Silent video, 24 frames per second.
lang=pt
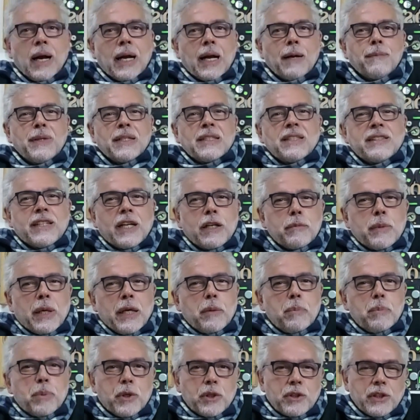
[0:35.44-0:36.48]
Acaba de sair uma
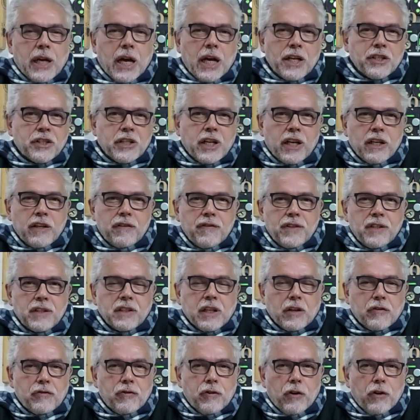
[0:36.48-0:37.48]
reportagem na revista